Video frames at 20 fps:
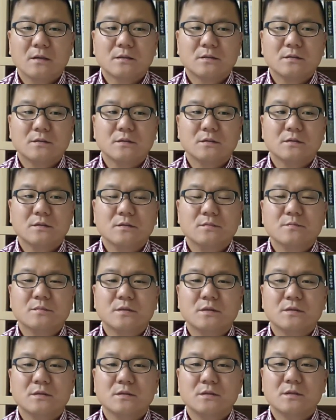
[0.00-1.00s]
그
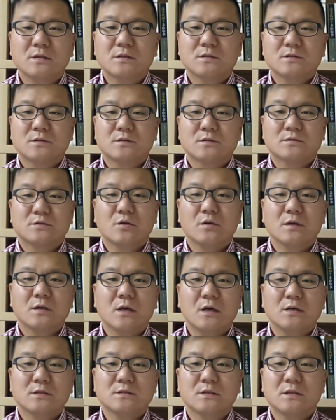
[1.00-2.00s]
음기 이렇게
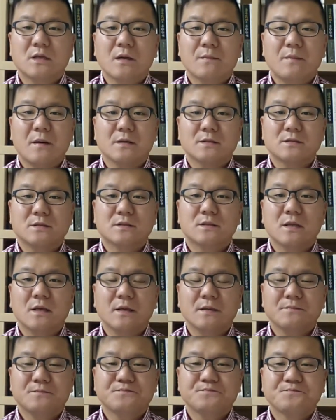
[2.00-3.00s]
저희가 이제 딱 봤을
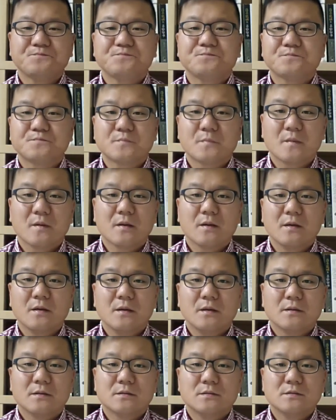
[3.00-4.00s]
때
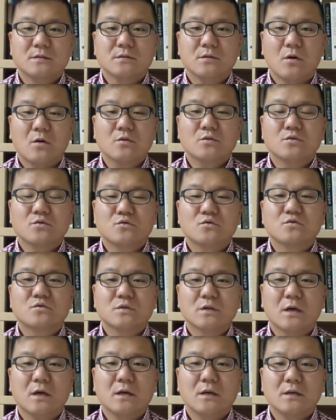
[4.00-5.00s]
그 어느
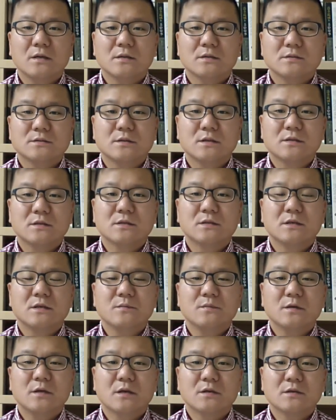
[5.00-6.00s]
누구나 이제
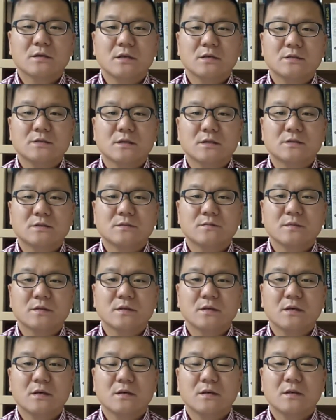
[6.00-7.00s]
느낌이라는 게 있지
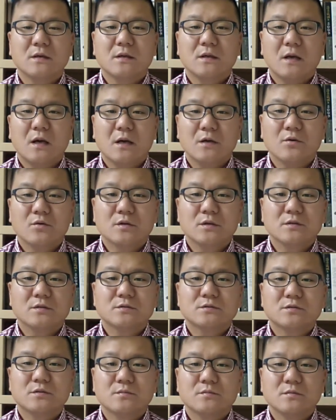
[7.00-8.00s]
않습니까? 아
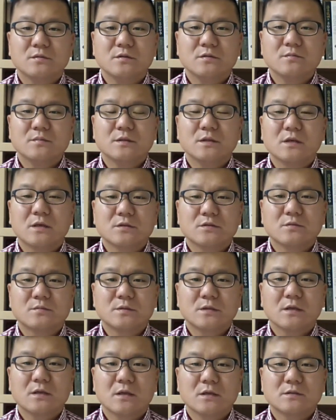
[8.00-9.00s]
여기는 좀 음기가 좀
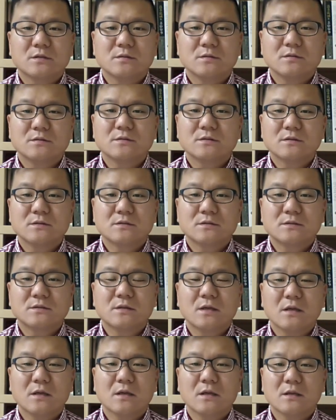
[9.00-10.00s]
세다, 좀
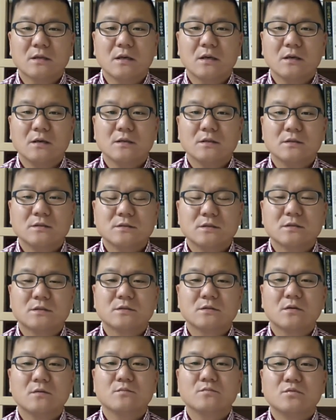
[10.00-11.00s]
스산하다 이제
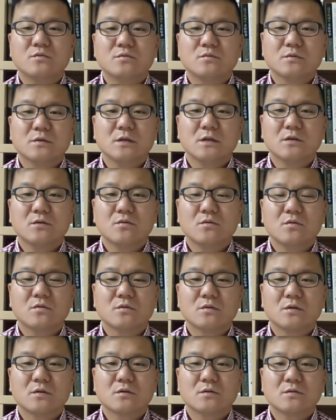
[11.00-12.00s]
그런 부분이 있고
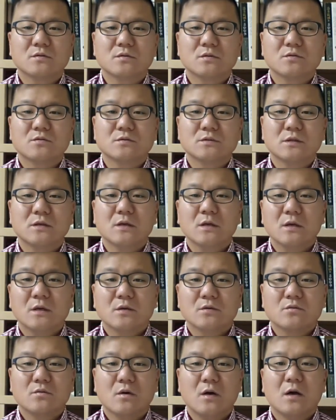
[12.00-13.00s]
그리고 이제
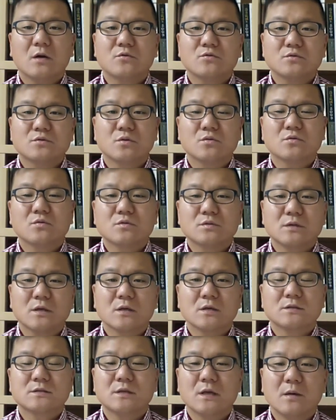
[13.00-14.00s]
또 하루 정도 자,
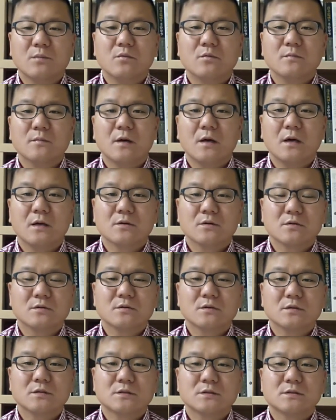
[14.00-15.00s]
잡으면
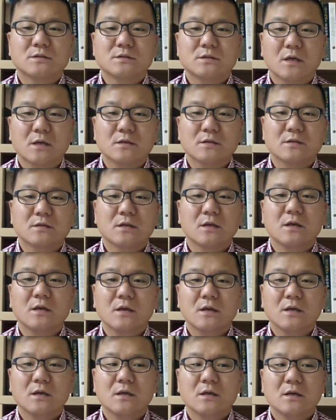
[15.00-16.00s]
알거든요.
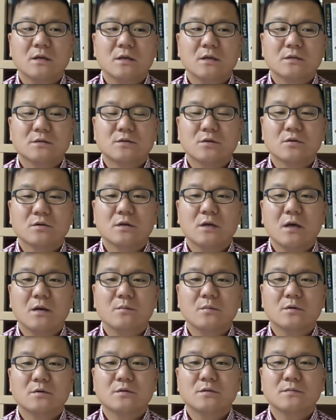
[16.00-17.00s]
잤는데 저기
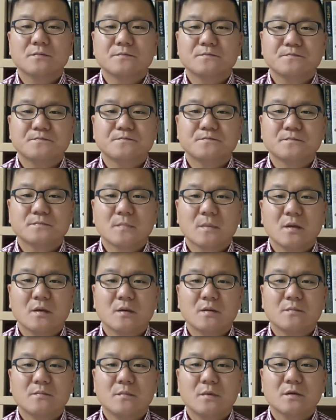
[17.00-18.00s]
하면은
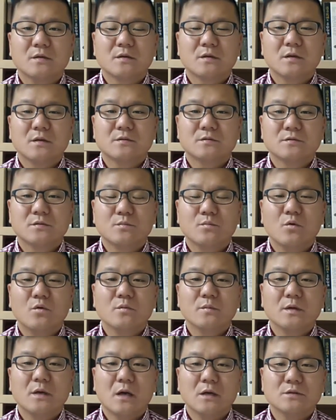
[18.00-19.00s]
막 이렇게 좀
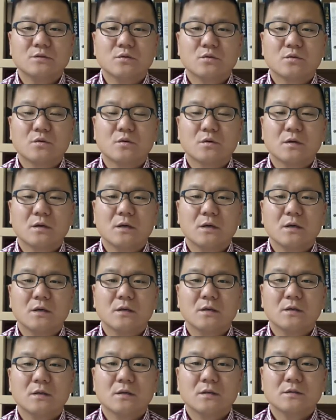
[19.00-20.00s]
몸이 안 좋거나
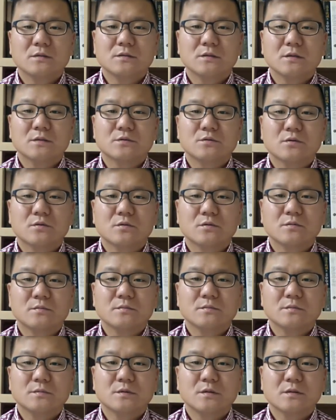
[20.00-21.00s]
이제
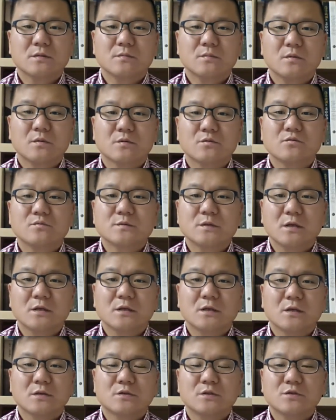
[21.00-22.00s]
조금 이제 뭐
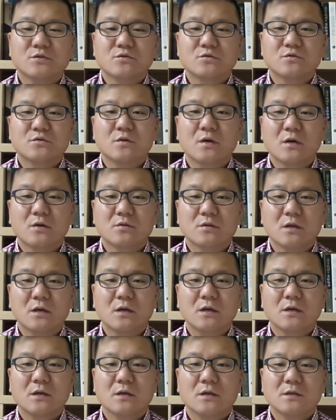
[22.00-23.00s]
꿈자리가
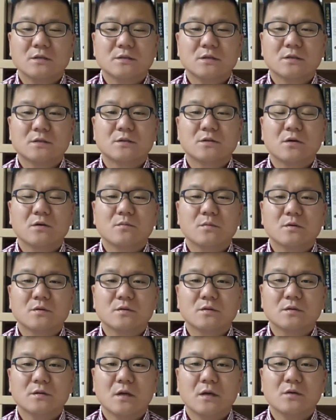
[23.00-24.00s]
뒤숭숭하거나 이제
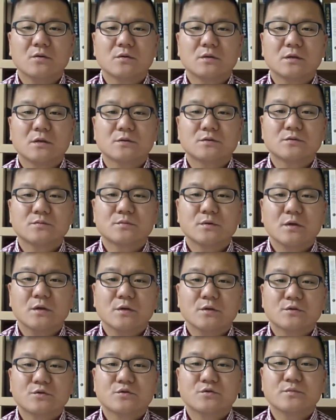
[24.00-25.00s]
그러면은 아 여기가 좀
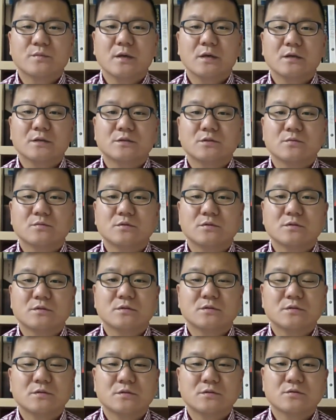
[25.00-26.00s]
수맥이 좀
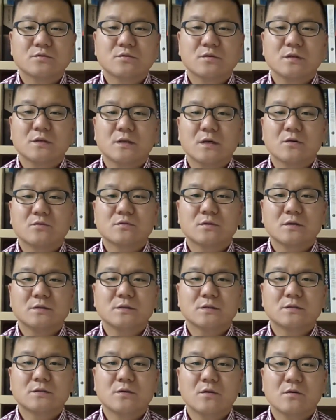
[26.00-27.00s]
흐를 수도 있겠구나
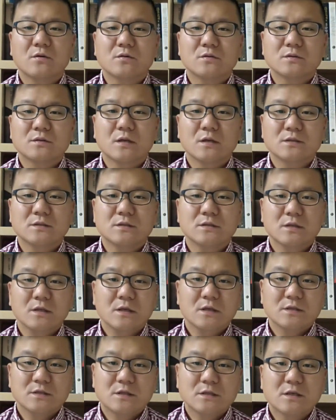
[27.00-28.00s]
이제 그런 거는 사실
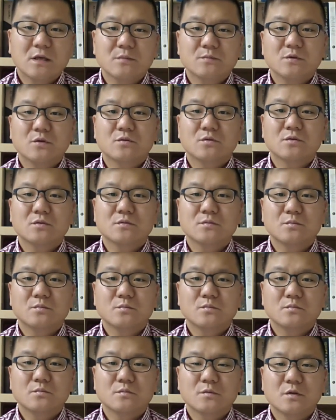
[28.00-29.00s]
직감적으로
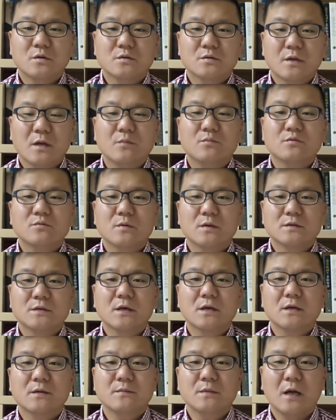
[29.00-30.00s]
그 대부분의
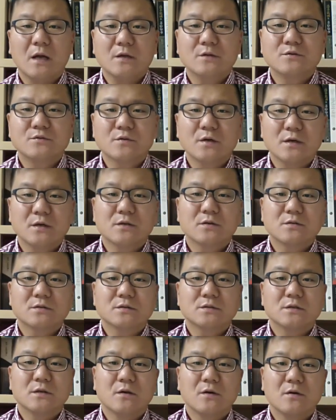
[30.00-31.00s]
사람이 알 수가
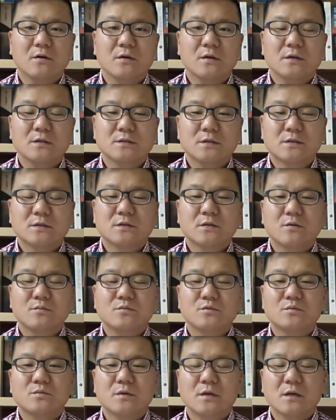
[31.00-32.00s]
있거든요. 그런
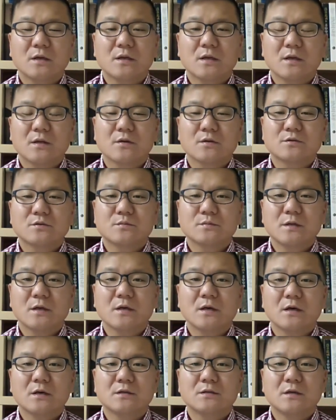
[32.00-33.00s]
부분에 대해서 좀
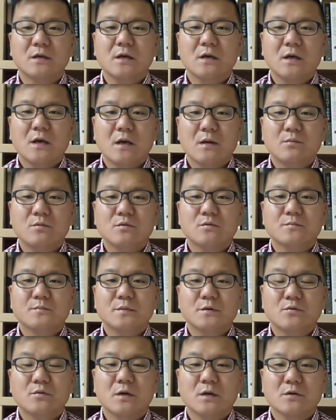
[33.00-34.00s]
생각을 해볼
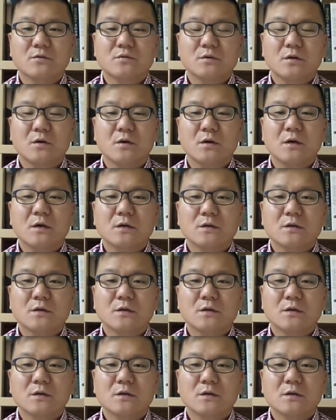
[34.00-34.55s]
필요가 있고요.